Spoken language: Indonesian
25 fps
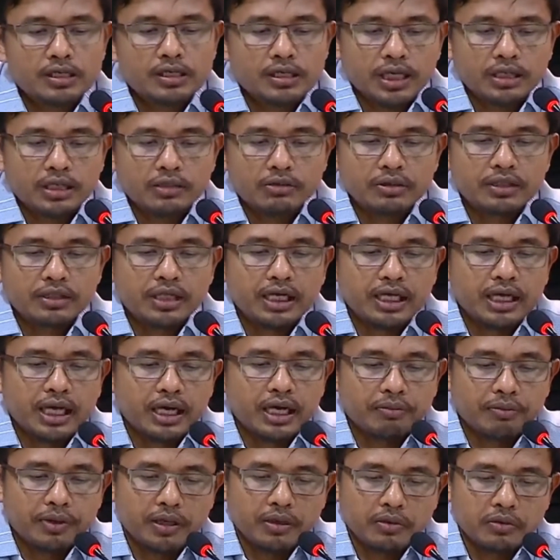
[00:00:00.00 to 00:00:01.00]
Selanjutnya
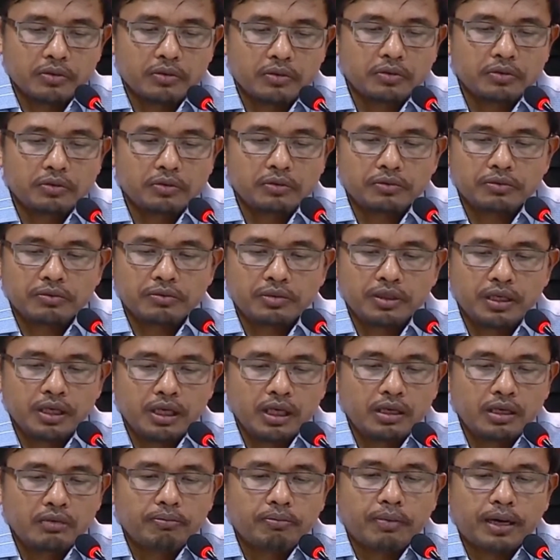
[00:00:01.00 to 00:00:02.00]
KPU
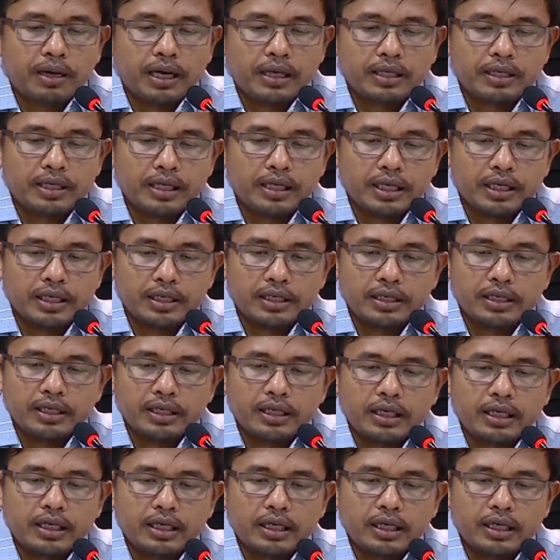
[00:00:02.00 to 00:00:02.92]
pada